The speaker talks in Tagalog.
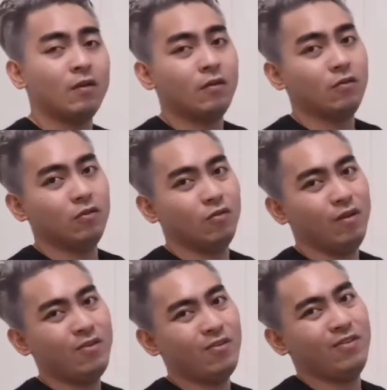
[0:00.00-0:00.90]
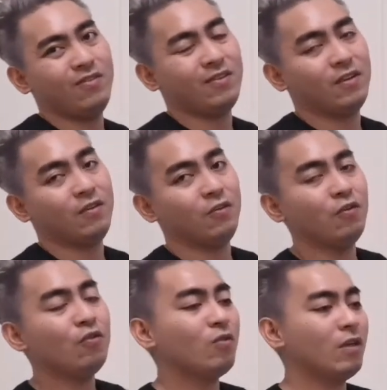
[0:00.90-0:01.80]
So ayun,
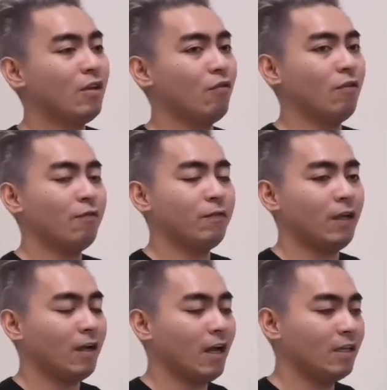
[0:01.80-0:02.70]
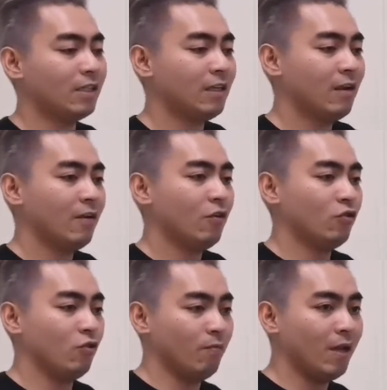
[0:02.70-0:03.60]
yun yung ego lifting guys.
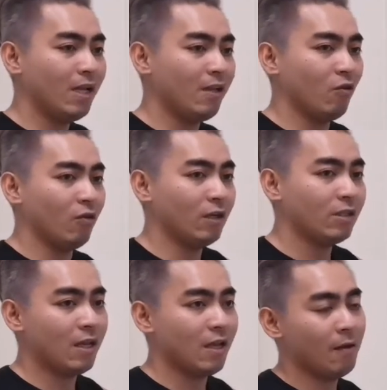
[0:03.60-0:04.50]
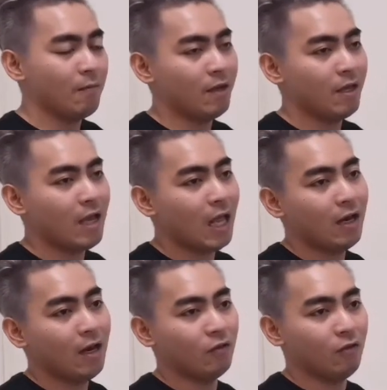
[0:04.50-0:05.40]
So mali yun kasi ang mangyayari
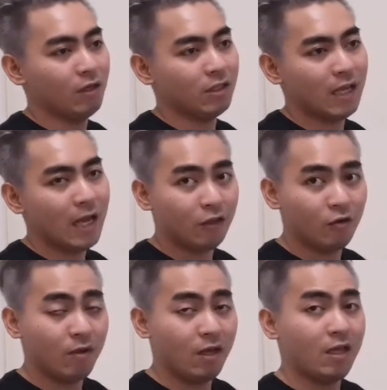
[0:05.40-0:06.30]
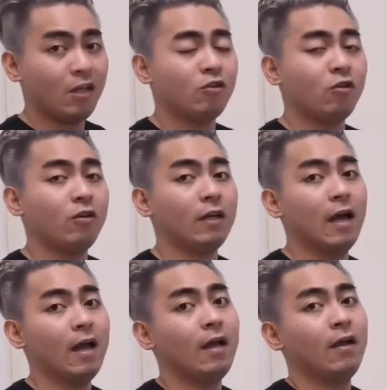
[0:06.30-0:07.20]
lang doon is either may injured
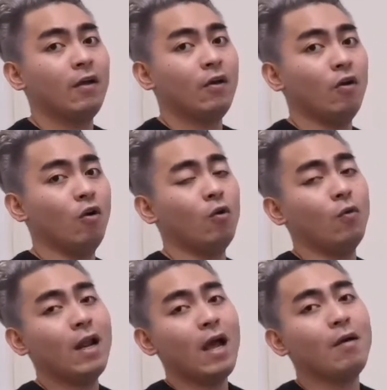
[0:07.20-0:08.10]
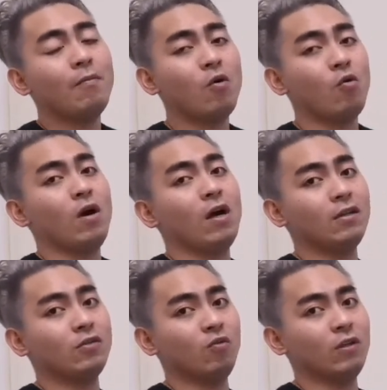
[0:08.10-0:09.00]
ka or wala kang makukuha ng
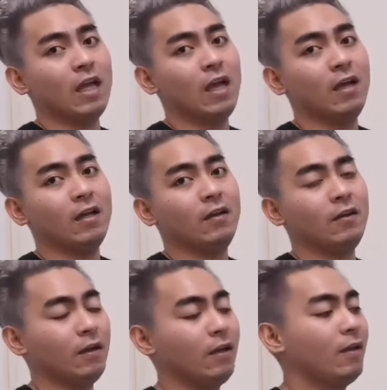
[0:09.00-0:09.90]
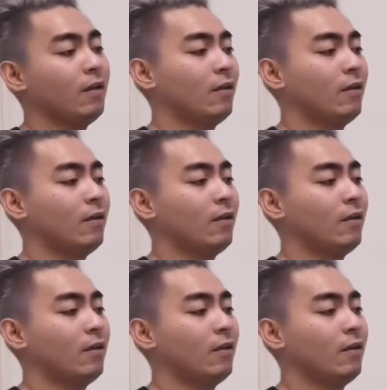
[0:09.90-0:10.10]
resulta. Okay?